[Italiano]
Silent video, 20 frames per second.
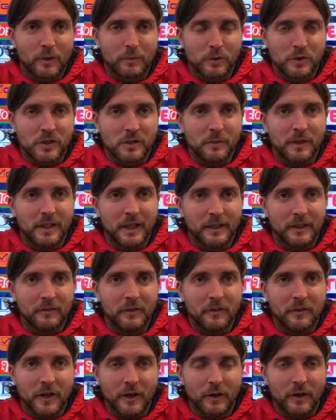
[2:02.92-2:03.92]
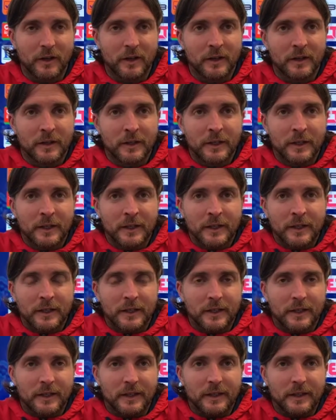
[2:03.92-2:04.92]
la possibilità di vivere
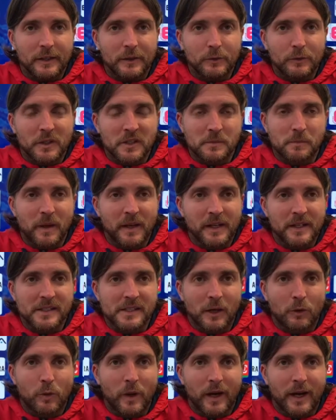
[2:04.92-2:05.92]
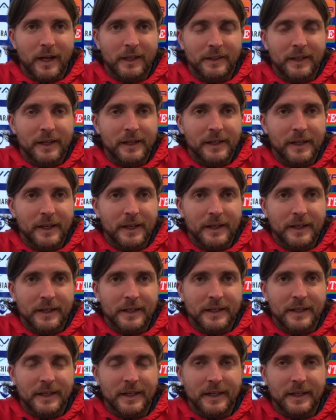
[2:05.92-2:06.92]
un'esperienza qui a
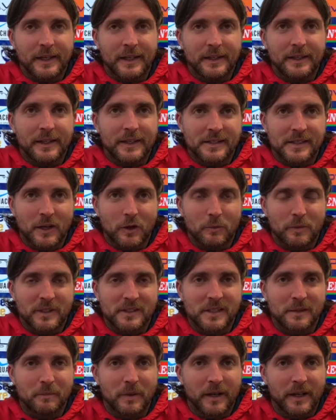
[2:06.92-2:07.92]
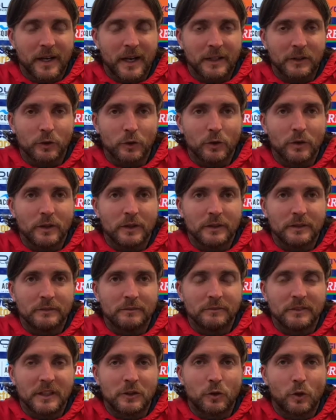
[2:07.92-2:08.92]
Catania e, e gliene sarò per sempre grato.
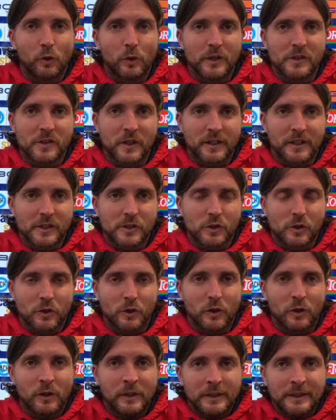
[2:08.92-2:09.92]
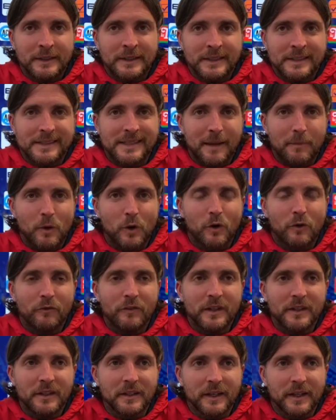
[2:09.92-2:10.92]
Detto questo adesso siamo
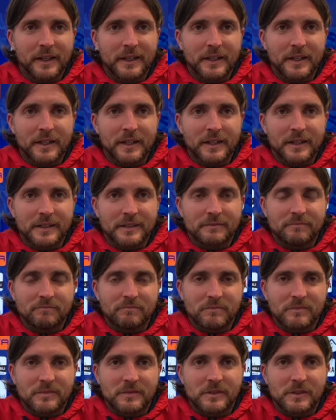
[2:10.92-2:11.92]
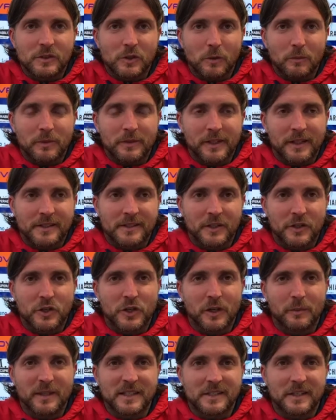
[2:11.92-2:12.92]
convinti che, no, di
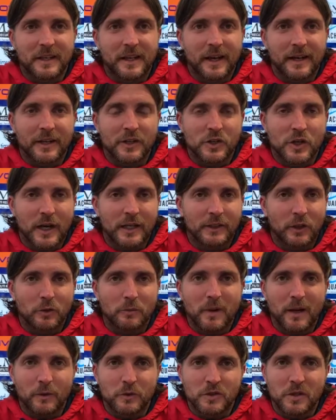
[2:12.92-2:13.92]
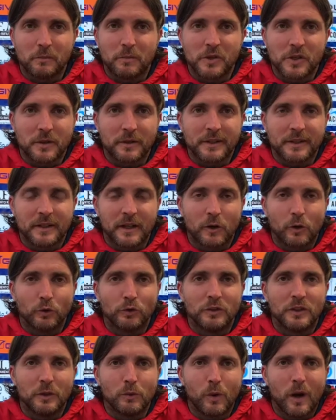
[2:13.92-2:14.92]
esserci rimessi in carreggiata, dobbiamo semplicemente
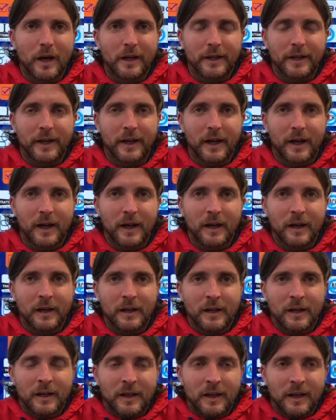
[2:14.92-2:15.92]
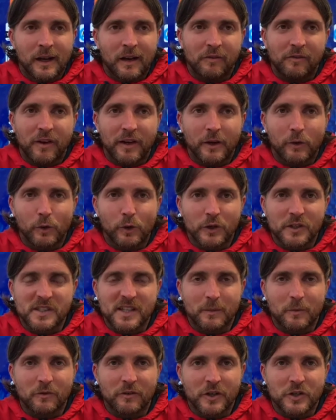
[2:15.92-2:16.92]
continuare a, a fare quello che
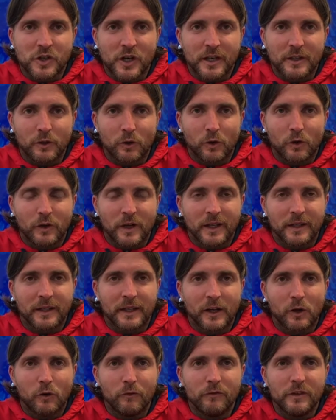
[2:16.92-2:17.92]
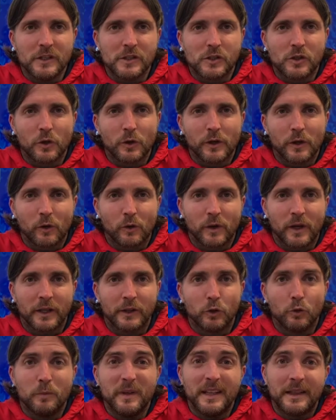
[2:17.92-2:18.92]
stiamo facendo con grande convinzione, con
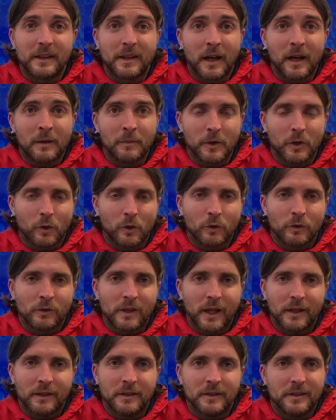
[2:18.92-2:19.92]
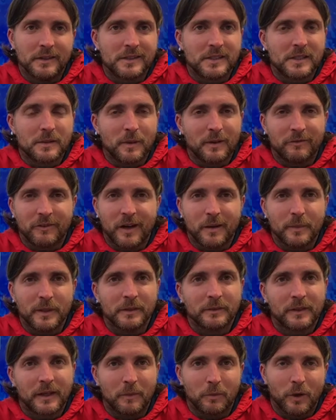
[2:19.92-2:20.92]
grande umiltà, però con tantissima fame,
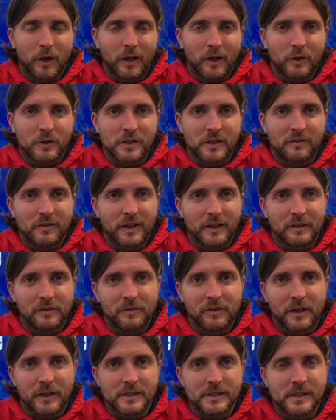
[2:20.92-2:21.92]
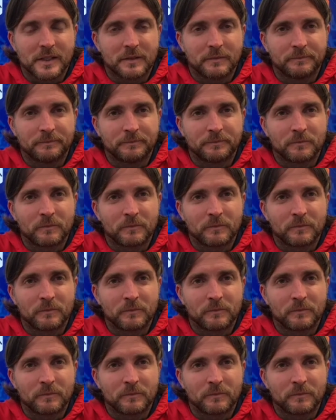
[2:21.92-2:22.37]
che poi è la cosa che fa la differenza.